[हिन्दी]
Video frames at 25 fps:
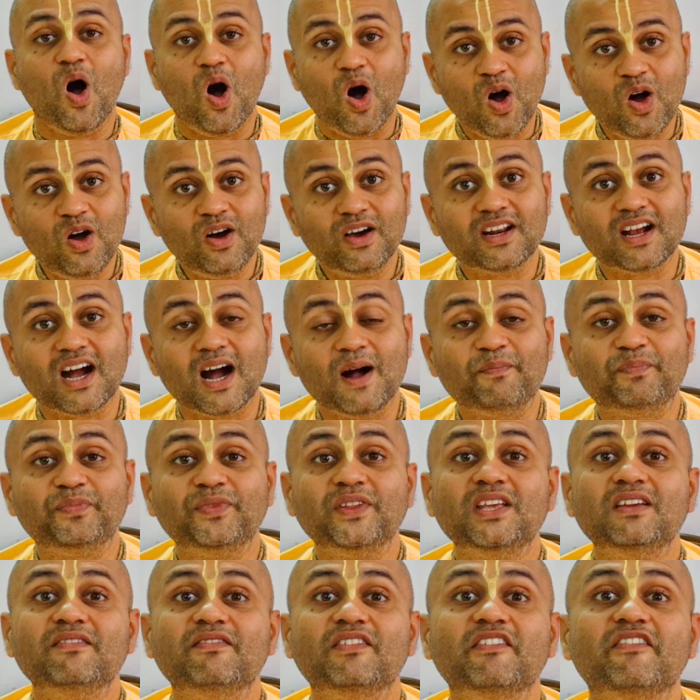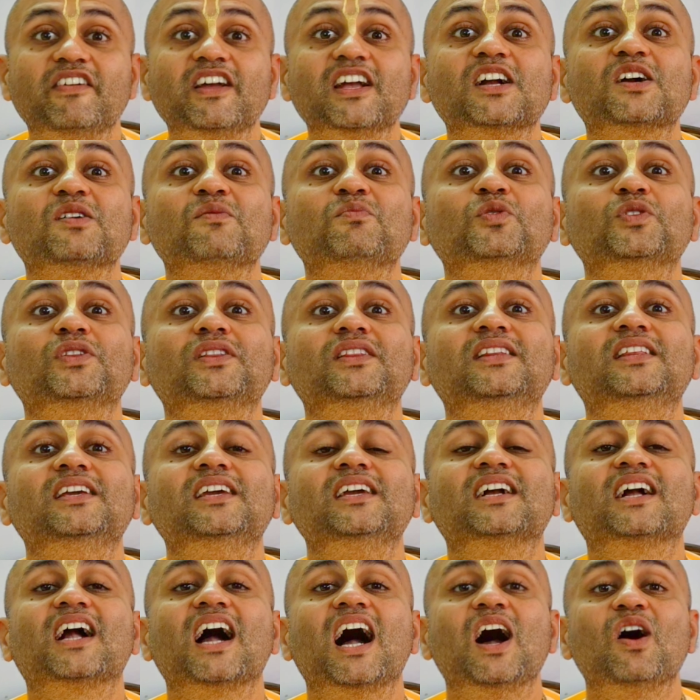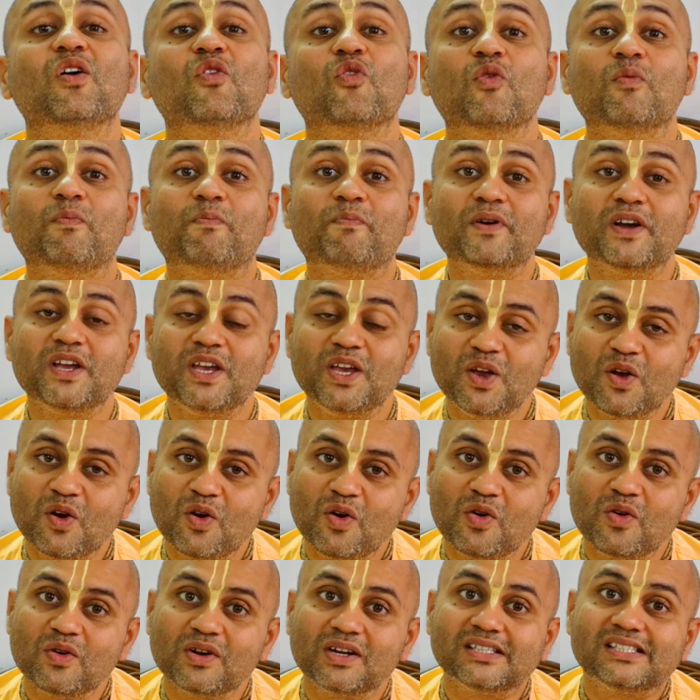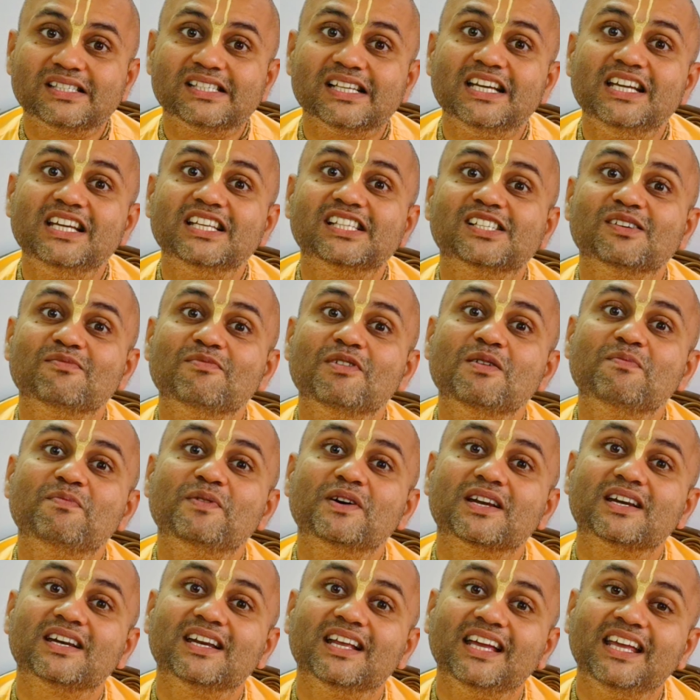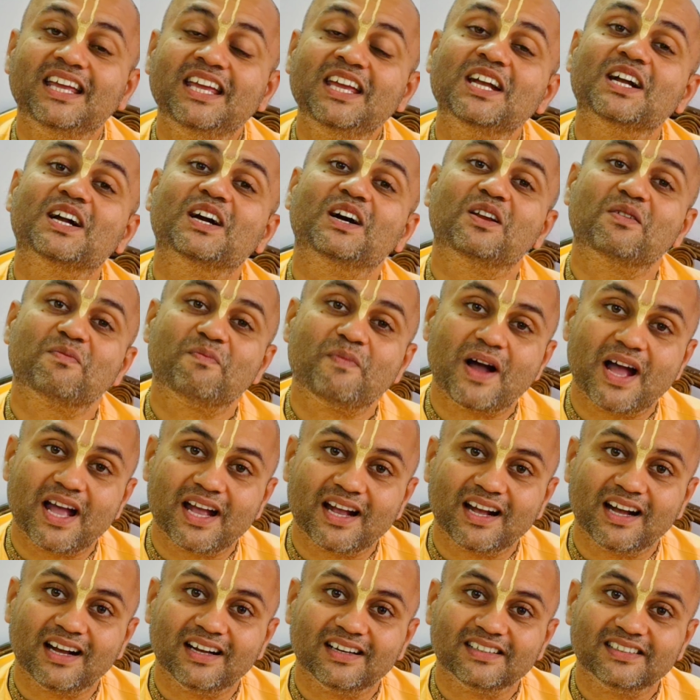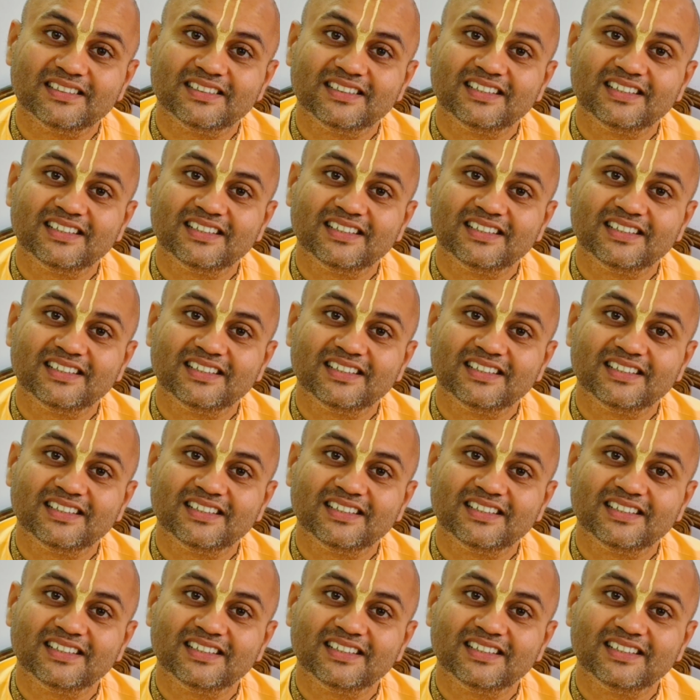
और अपनी विवेक बुद्धि का उपयोग सही समय पर नहीं कर पाएगा